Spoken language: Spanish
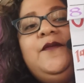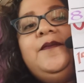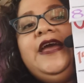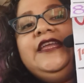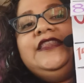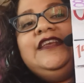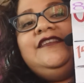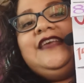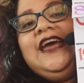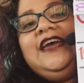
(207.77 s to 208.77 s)

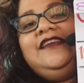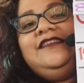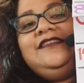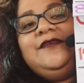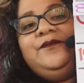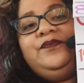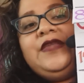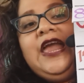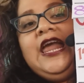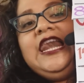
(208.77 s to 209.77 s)
26
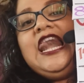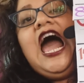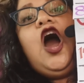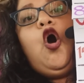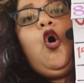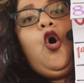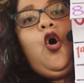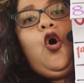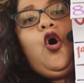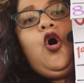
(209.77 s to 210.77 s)
la
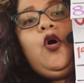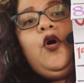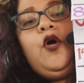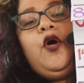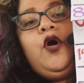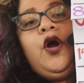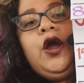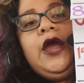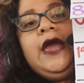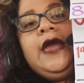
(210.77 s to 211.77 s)
o,
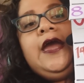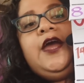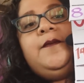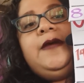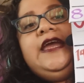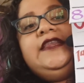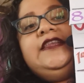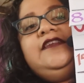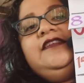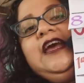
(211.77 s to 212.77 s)

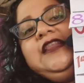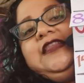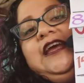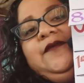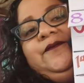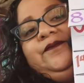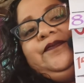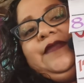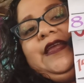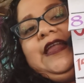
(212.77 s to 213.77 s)
27
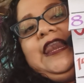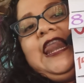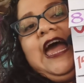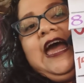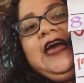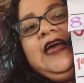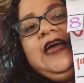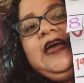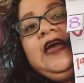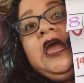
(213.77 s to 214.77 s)
la
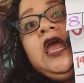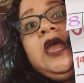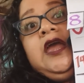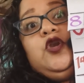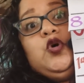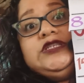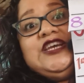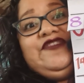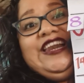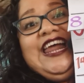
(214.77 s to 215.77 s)
no
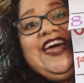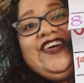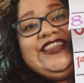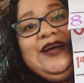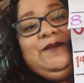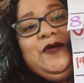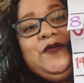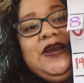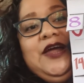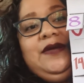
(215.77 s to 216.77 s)
lleva nada
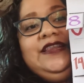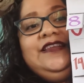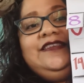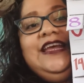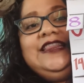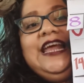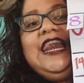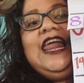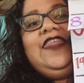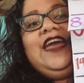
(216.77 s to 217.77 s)
tampoco en la 27,
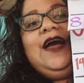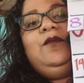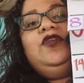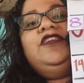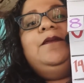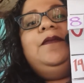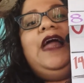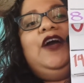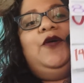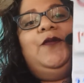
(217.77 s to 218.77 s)
la dejamos en
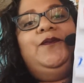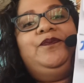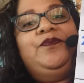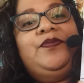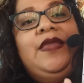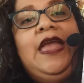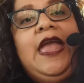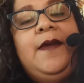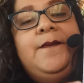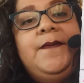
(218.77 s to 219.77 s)
blanco.
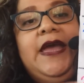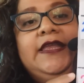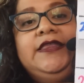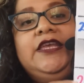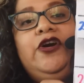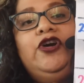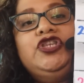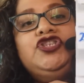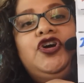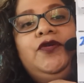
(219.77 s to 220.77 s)

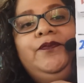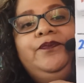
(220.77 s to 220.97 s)
28